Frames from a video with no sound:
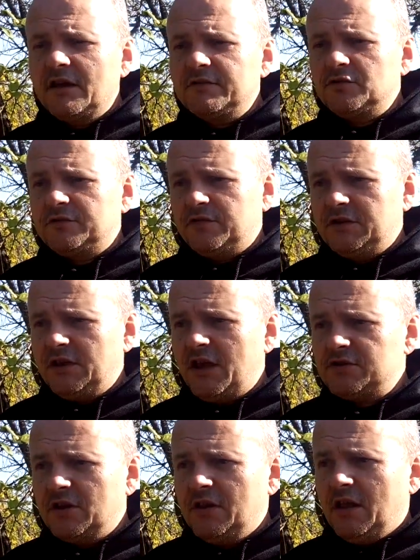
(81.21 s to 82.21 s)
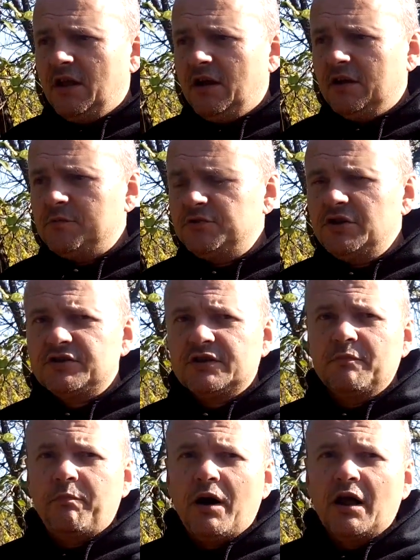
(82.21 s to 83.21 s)
да, ведь все-таки в Китае же э,
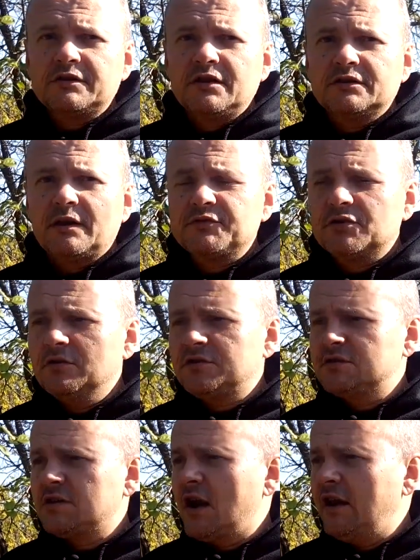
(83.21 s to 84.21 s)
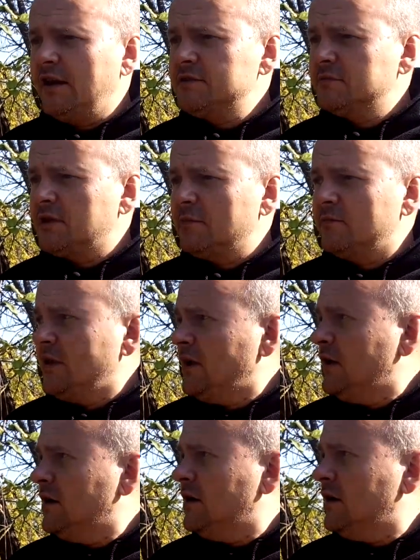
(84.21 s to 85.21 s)
коммунистическая партия, там строит социализм, там
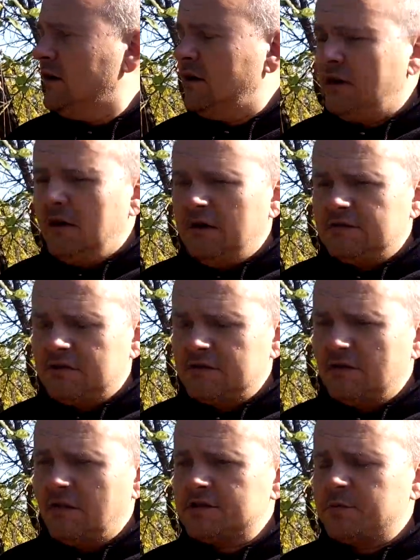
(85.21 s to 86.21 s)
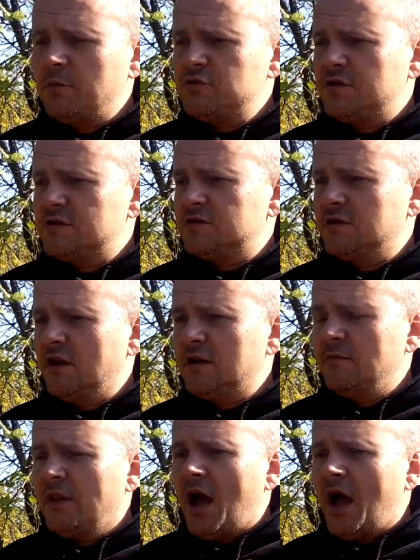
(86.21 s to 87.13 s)
Э, создавал с помощью СССР.